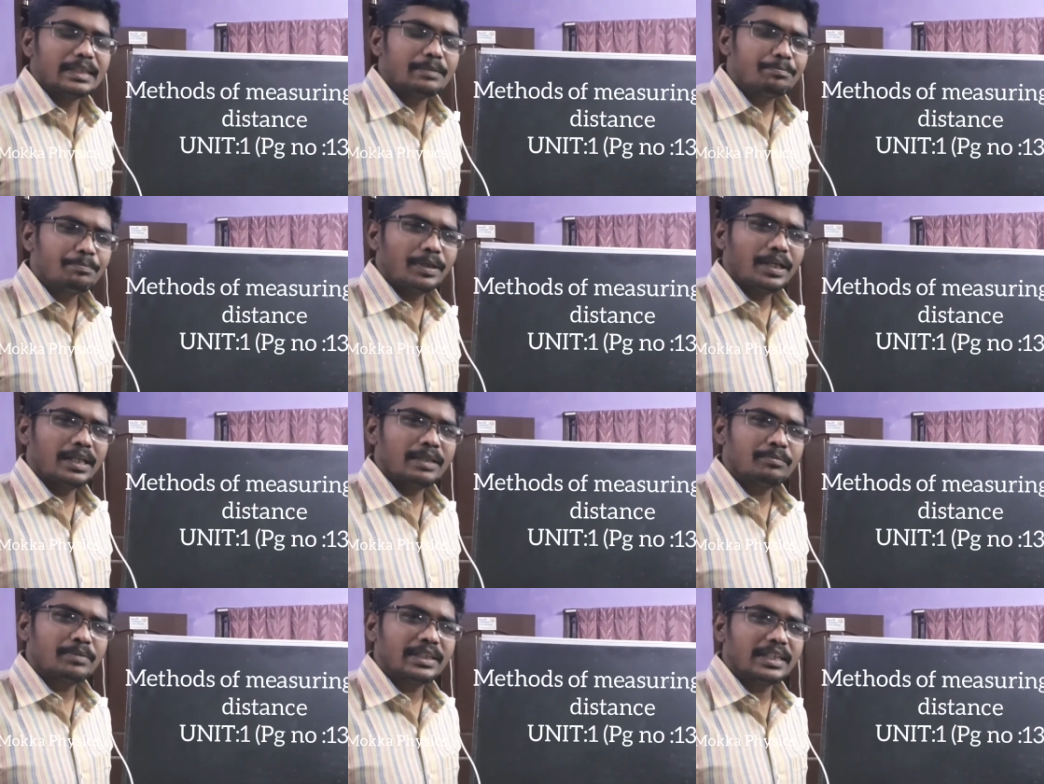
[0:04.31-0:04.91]

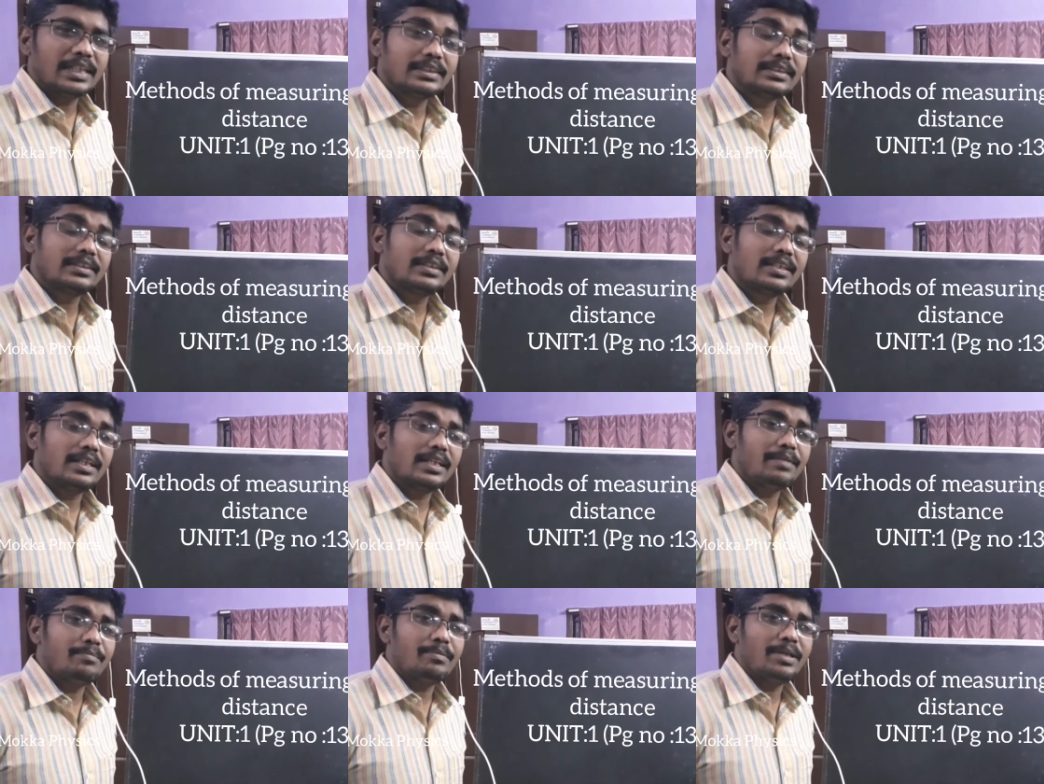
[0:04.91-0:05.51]
எப்படி நம்ம
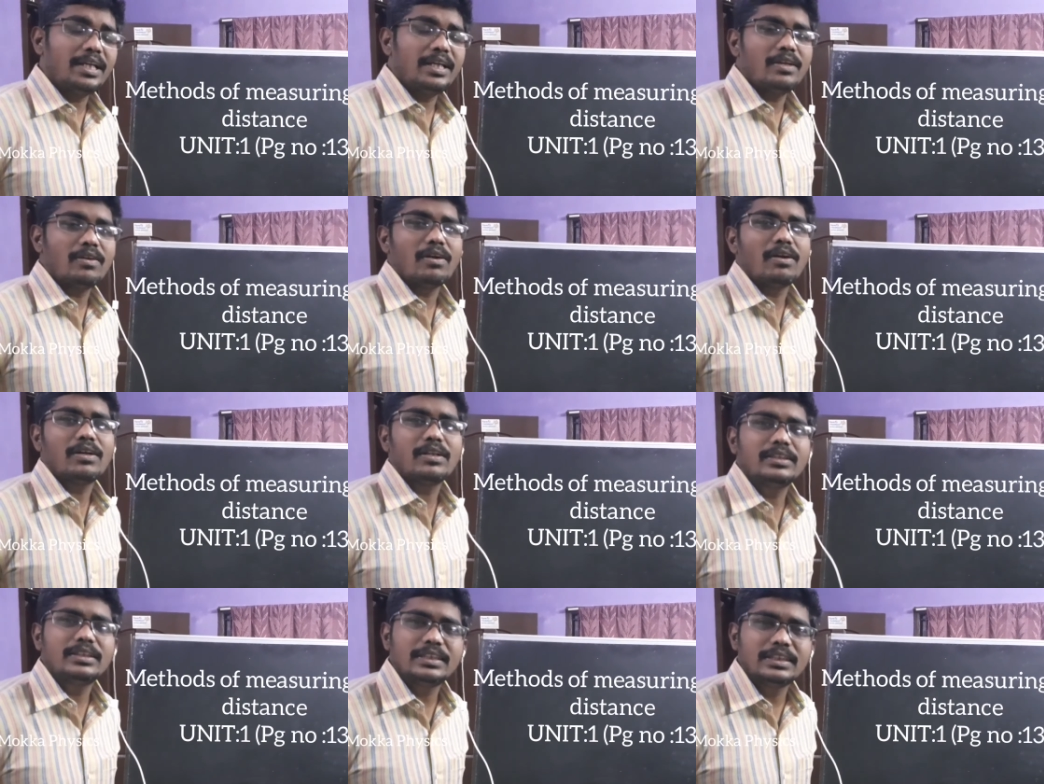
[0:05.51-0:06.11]
எக்ஸ்ட்ரீம்லி
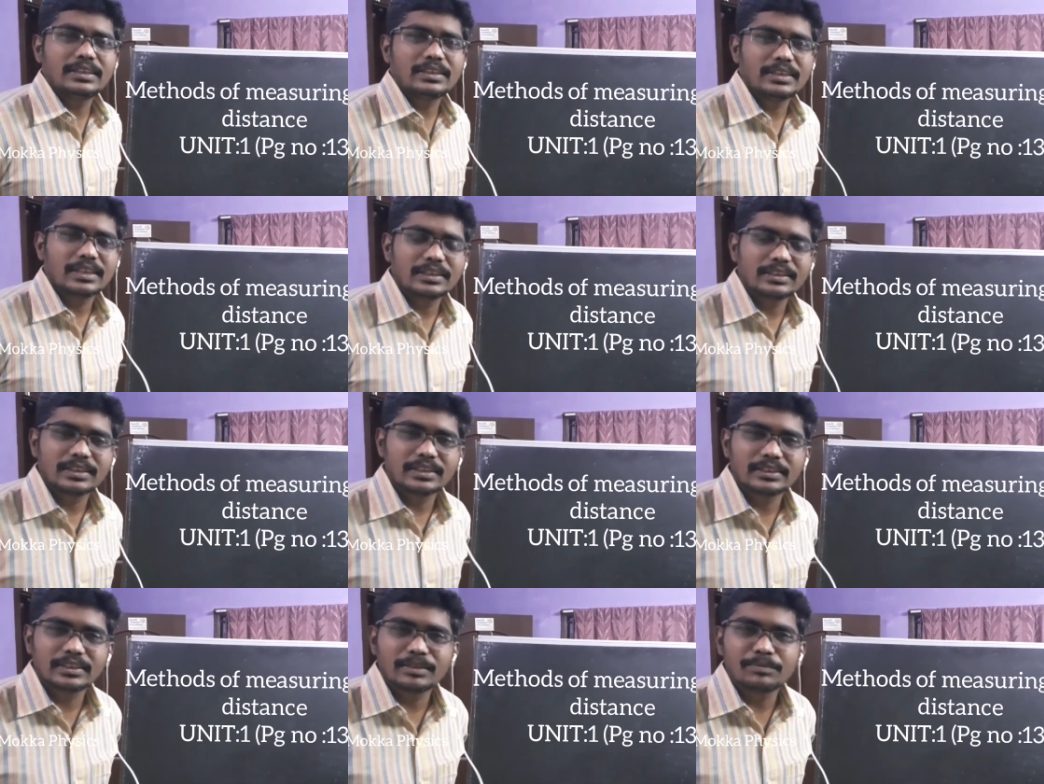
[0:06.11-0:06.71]
லார்ஜ்
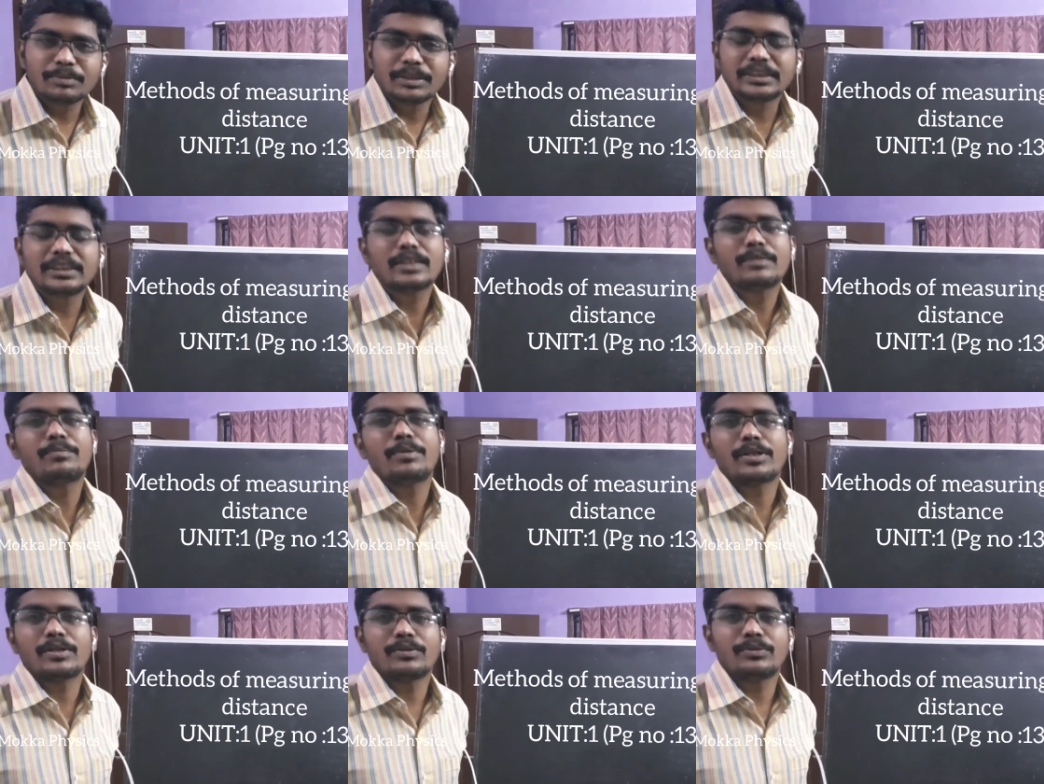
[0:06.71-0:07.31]
டிஸ்டன்சஸை
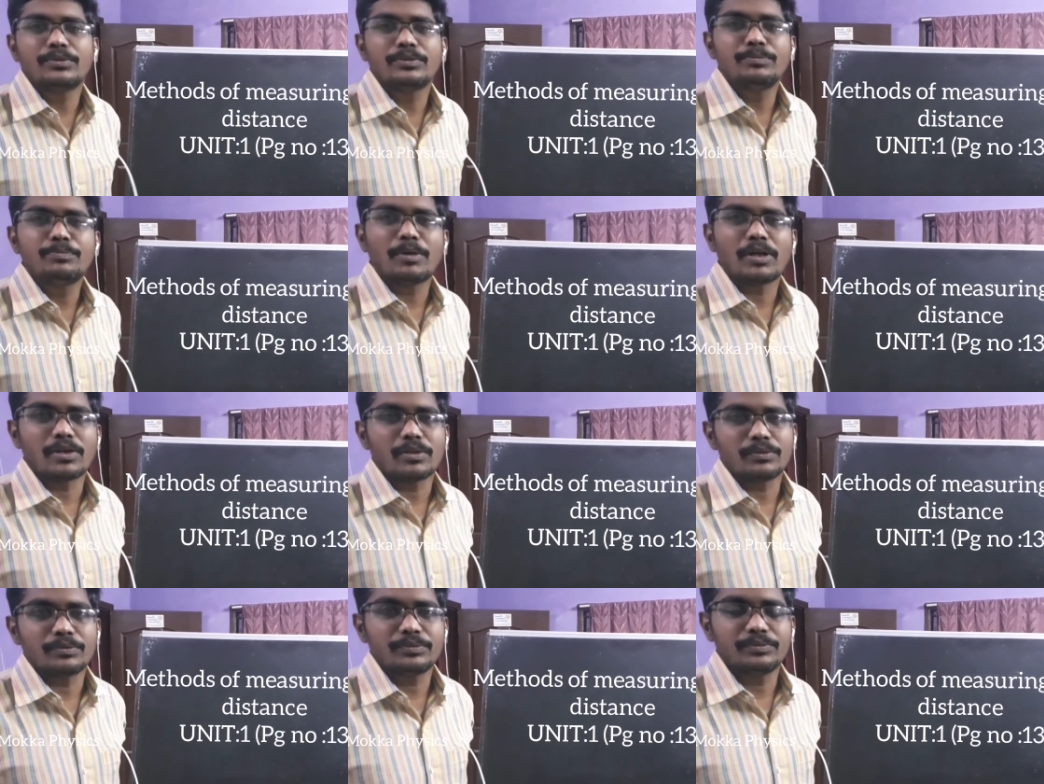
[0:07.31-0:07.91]
மெஷர் பண்ணணும்னு
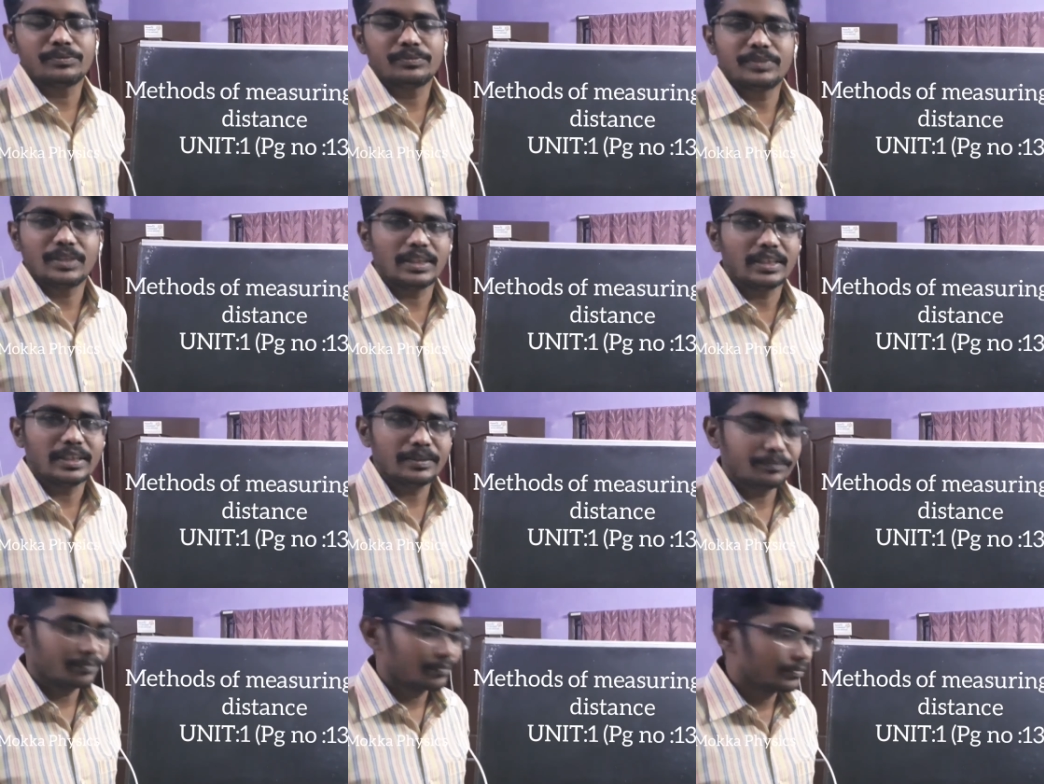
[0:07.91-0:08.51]
பார்க்கணும்
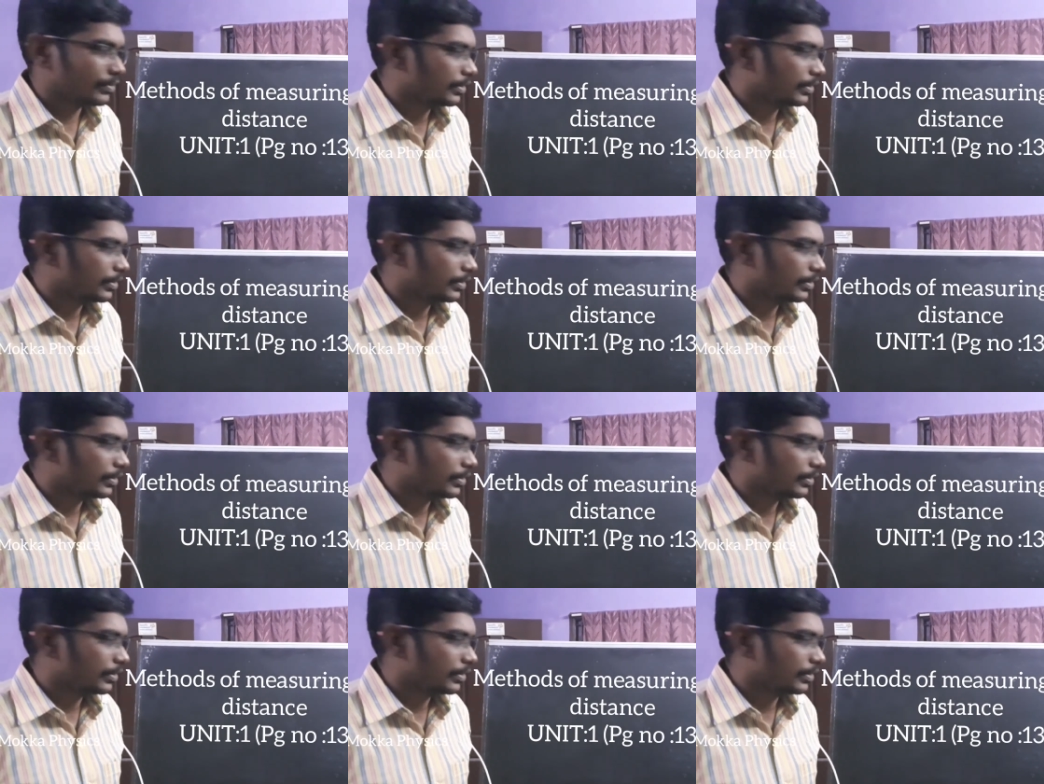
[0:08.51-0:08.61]
சரியா